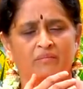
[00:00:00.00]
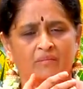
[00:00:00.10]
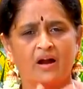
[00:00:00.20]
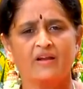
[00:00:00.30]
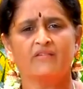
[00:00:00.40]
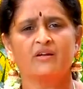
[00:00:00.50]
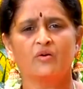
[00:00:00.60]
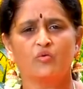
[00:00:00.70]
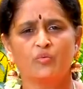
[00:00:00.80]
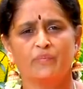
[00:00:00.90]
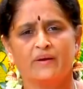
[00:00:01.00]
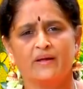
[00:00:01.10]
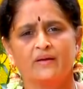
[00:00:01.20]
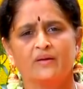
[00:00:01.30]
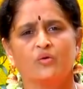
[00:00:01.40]
மாணவர்கள் உட்பட
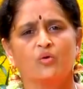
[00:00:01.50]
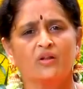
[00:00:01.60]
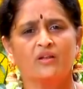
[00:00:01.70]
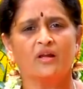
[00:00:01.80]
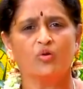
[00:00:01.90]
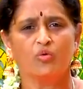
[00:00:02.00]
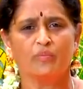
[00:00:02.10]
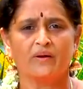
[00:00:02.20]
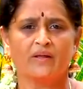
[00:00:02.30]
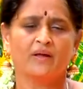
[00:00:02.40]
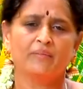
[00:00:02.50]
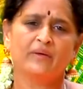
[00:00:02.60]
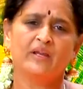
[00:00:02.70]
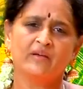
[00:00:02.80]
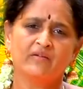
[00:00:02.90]
குழந்தைகள் உட்பட
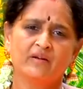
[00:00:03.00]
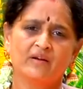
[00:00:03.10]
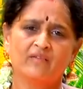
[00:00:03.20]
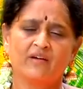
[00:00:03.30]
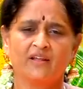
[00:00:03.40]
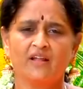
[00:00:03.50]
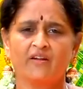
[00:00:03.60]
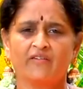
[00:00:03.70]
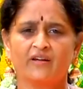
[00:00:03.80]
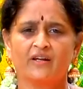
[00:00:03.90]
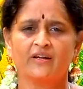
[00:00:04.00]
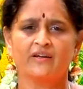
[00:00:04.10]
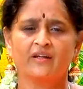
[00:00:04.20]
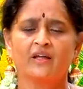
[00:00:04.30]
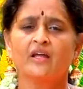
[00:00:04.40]
பெரியவர்கள் வயதானவர்கள்
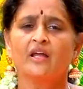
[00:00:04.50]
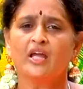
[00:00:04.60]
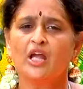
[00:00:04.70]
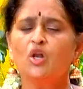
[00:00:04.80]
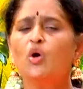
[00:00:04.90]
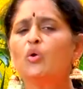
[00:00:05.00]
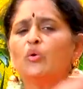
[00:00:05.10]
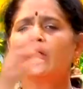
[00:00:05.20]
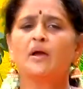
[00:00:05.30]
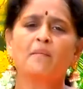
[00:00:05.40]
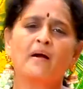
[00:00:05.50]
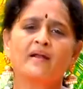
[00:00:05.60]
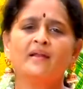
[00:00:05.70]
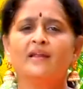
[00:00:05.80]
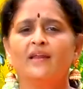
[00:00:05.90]
என்று எல்லோருடைய
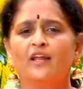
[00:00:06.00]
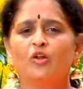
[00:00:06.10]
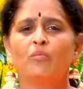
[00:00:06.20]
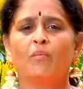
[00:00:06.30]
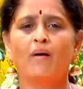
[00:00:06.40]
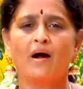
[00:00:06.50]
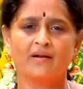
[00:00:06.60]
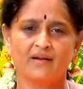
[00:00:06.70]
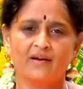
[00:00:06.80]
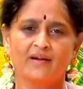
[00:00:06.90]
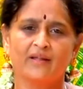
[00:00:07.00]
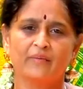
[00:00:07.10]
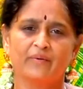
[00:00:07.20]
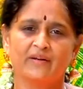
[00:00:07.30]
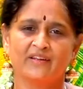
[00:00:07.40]
மனநிலையிலும் மாற்றங்கள்
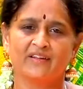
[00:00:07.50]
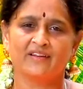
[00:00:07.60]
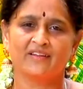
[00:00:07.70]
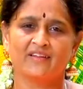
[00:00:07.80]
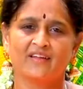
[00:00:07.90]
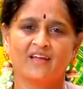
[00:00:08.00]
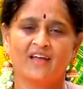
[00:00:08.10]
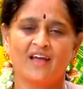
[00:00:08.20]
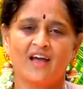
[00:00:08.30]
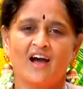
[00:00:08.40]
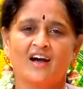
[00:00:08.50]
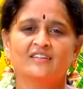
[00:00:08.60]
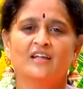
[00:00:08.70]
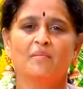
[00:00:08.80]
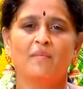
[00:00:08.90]
ஏற்பட்டிருக்கிறது
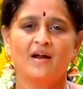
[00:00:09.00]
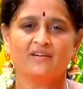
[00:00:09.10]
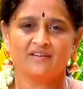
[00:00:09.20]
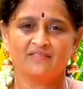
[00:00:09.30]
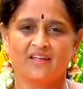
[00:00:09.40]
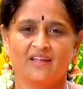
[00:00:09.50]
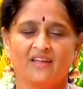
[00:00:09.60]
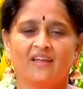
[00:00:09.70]
அந்த மாற்றத்தை